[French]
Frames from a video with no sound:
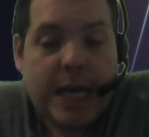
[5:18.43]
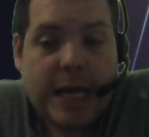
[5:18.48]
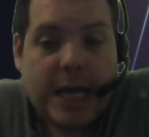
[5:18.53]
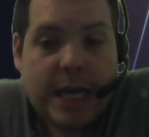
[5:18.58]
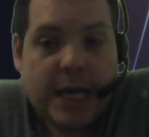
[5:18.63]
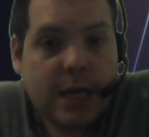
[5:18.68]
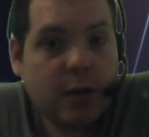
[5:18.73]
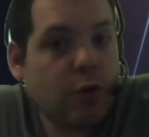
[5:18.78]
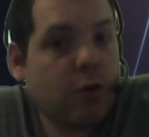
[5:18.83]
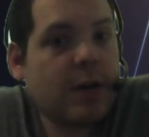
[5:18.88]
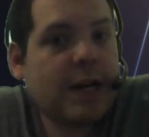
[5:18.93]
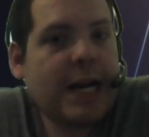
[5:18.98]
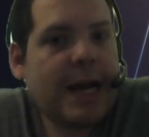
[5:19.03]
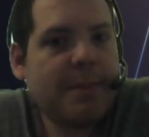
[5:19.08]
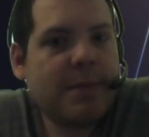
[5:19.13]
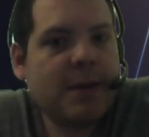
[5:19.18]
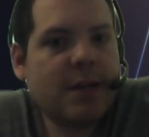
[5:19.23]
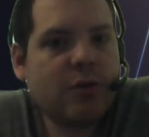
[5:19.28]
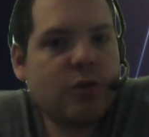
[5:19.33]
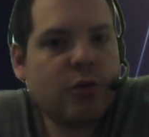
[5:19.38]
Et donc
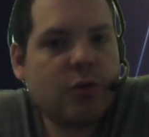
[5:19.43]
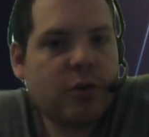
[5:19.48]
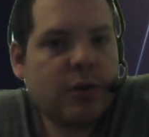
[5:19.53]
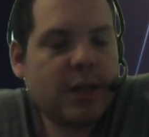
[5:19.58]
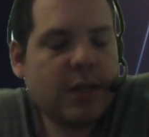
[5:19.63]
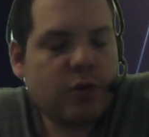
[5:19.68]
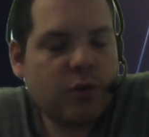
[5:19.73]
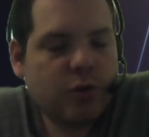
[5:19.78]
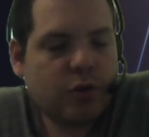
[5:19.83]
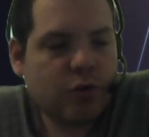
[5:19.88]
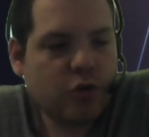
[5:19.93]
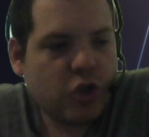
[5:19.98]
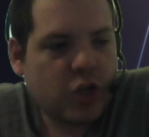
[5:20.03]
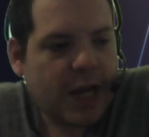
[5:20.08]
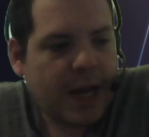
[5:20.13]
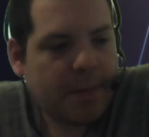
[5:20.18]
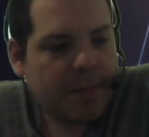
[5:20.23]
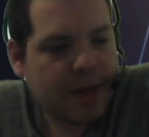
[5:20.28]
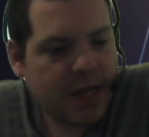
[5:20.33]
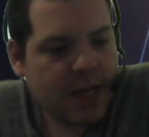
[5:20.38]
là, bientôt, et de ce que
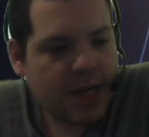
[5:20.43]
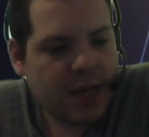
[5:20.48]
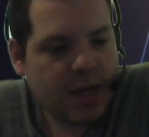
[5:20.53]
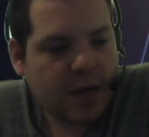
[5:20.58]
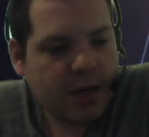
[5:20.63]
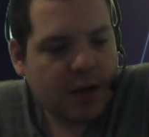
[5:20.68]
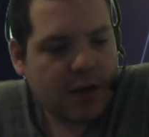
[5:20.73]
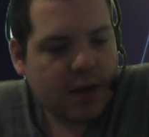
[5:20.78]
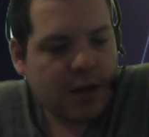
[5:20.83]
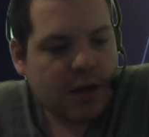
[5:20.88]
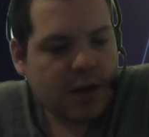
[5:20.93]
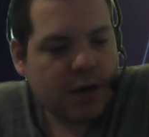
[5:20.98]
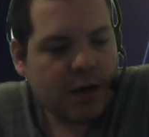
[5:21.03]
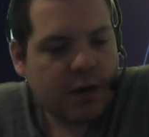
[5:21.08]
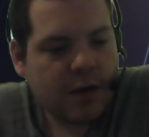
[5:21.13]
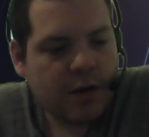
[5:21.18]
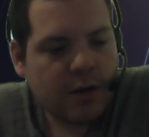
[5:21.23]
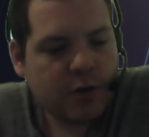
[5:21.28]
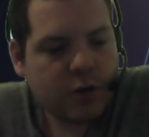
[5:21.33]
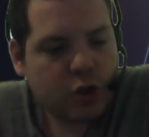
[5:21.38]
j'ai appris
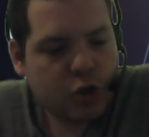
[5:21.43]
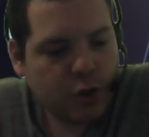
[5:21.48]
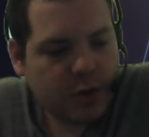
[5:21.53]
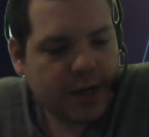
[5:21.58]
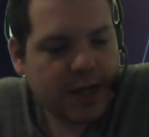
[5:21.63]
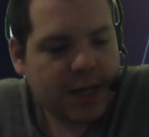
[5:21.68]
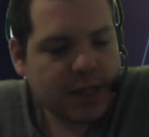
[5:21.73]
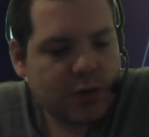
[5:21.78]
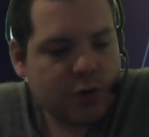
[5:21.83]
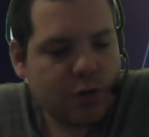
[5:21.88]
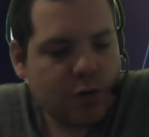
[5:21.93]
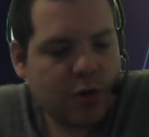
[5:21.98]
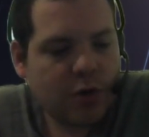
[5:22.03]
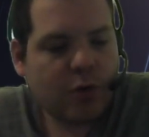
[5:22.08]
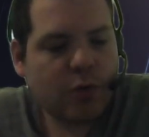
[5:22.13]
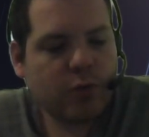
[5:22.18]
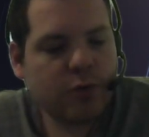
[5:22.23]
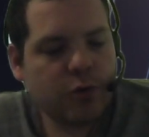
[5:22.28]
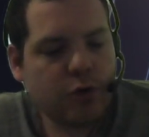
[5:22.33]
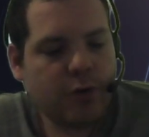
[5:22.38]
euh, sur les réseaux,
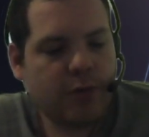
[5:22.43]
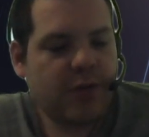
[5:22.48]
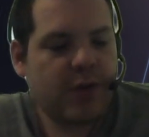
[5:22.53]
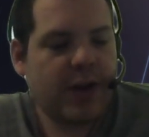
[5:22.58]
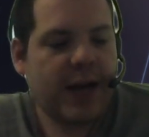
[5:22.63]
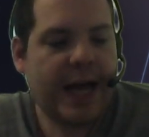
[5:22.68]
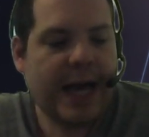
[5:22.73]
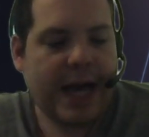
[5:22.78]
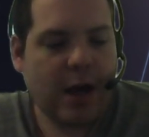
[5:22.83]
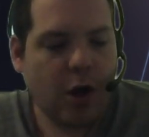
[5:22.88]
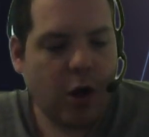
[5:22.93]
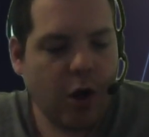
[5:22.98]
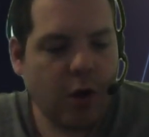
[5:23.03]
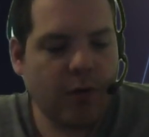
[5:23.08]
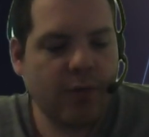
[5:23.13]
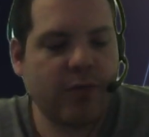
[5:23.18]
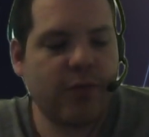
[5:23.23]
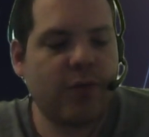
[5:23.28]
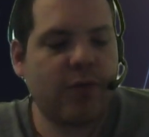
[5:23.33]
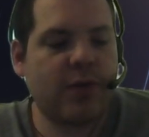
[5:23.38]
on devra
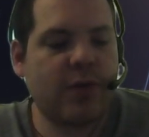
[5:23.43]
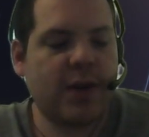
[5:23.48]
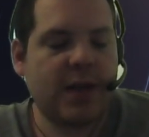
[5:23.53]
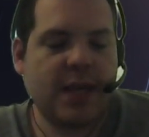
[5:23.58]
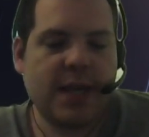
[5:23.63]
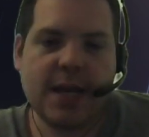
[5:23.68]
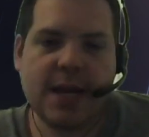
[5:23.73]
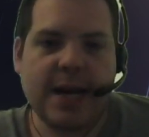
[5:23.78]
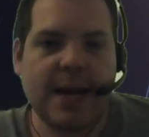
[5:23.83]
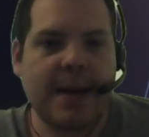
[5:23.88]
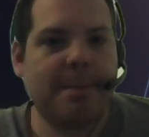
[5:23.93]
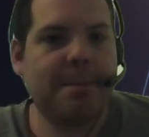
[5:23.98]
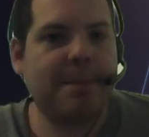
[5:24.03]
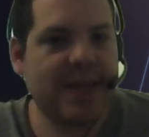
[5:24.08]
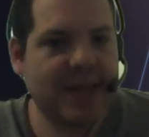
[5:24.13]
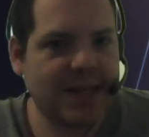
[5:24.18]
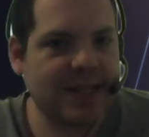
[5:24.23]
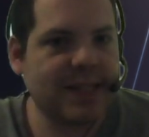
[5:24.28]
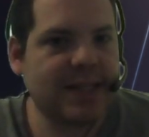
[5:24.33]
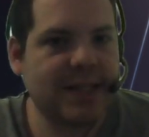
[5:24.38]
envoyer la
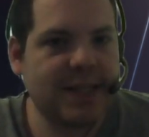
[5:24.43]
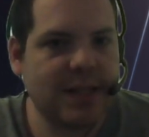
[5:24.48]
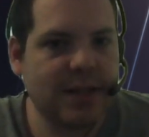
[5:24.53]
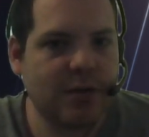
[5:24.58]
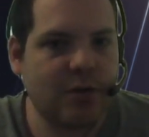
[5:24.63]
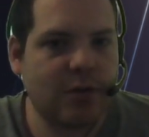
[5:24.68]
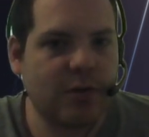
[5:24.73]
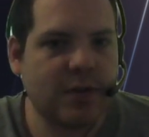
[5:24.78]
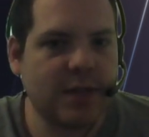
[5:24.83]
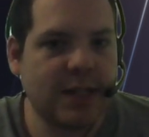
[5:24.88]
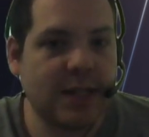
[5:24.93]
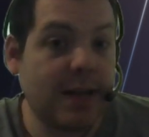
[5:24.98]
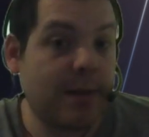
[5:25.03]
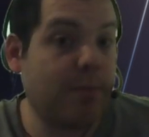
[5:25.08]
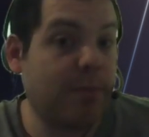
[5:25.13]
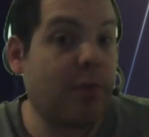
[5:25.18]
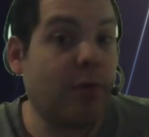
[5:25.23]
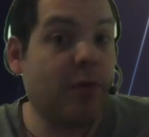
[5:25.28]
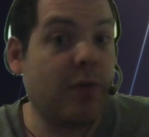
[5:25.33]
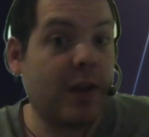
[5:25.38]
pièce d'identité
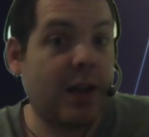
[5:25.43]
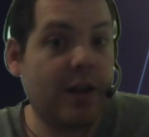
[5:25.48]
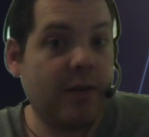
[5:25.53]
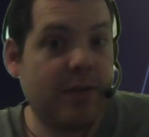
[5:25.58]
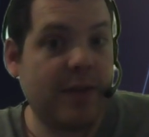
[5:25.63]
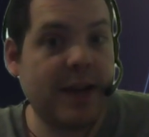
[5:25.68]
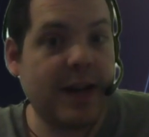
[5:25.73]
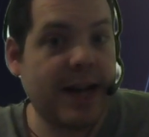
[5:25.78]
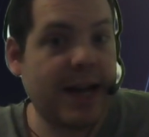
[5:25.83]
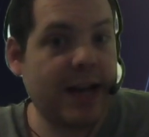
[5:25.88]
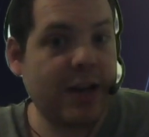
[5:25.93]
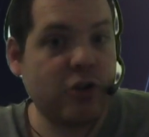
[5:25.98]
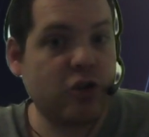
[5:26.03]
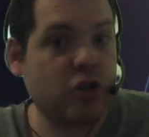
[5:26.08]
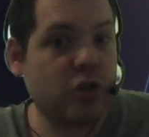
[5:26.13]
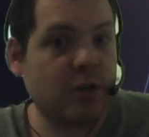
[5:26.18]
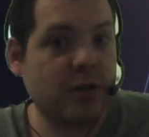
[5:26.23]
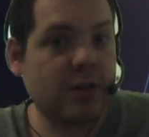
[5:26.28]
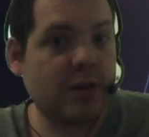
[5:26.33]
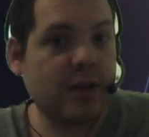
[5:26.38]
pour vérifier
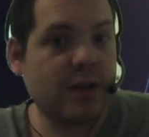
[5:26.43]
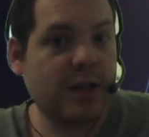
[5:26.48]
l'âge.